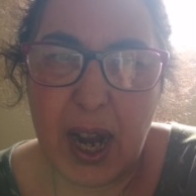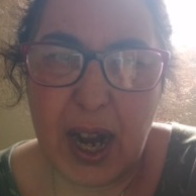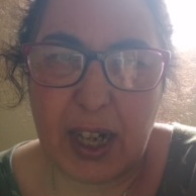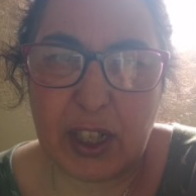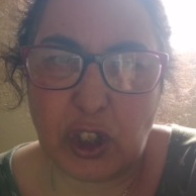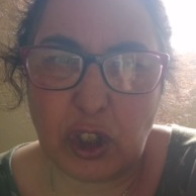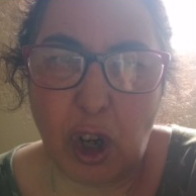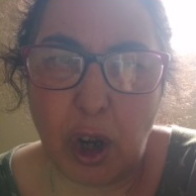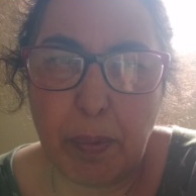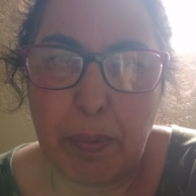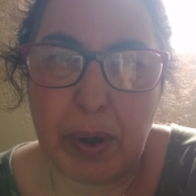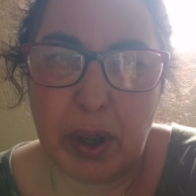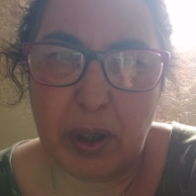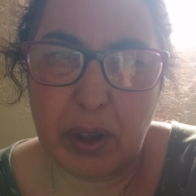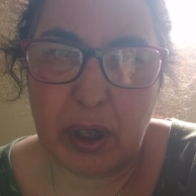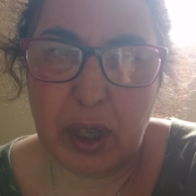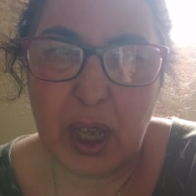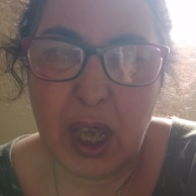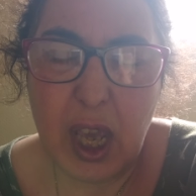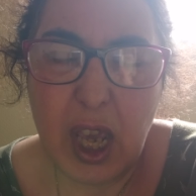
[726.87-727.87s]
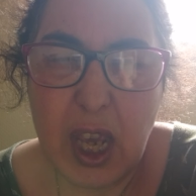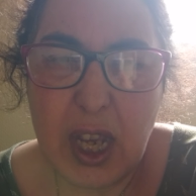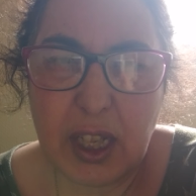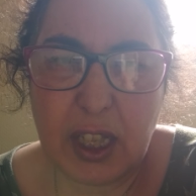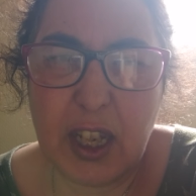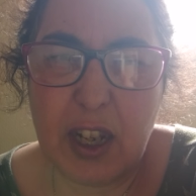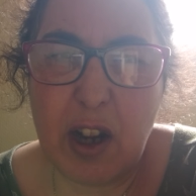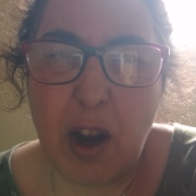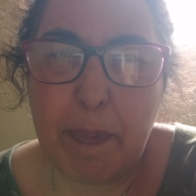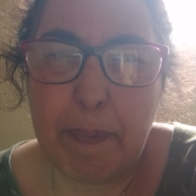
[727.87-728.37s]
la jambe,
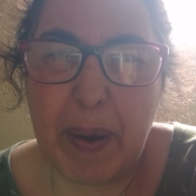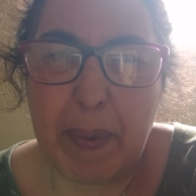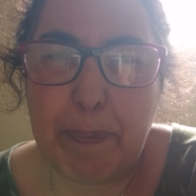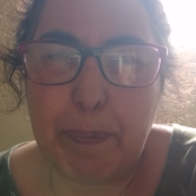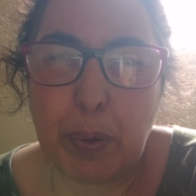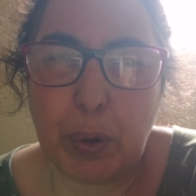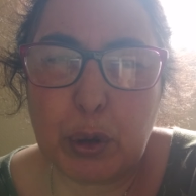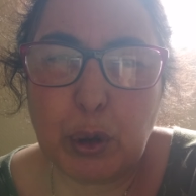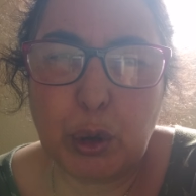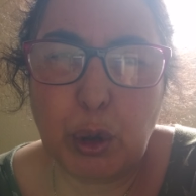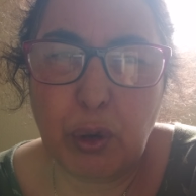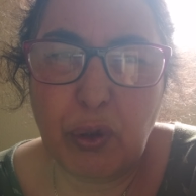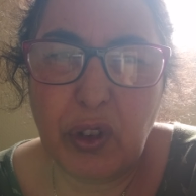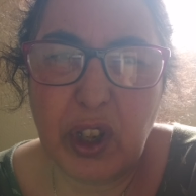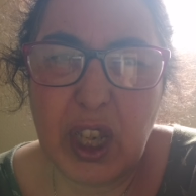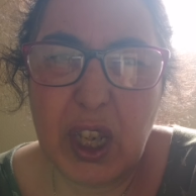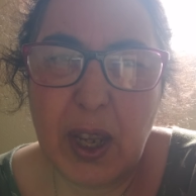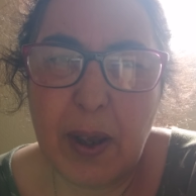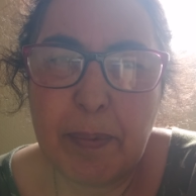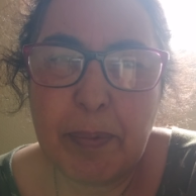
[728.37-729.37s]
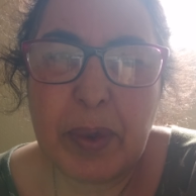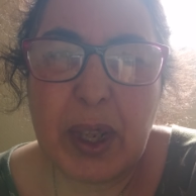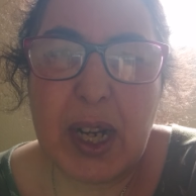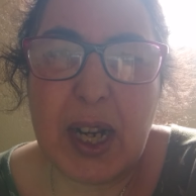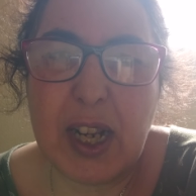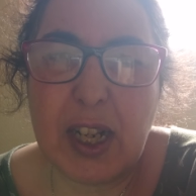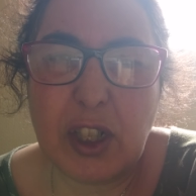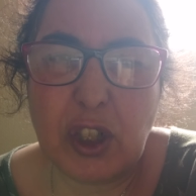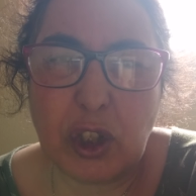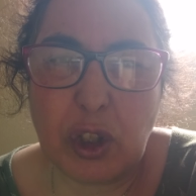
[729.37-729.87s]
qui n'a pas poursuivi
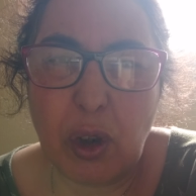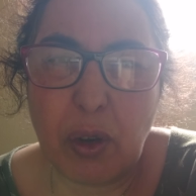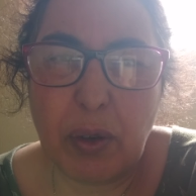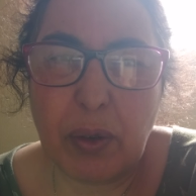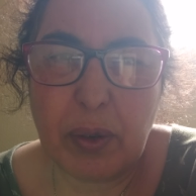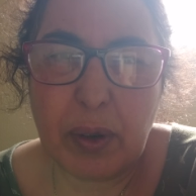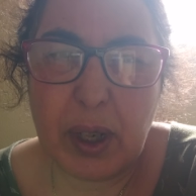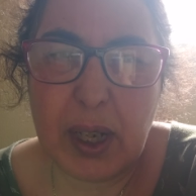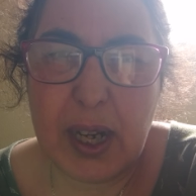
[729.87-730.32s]
les gens,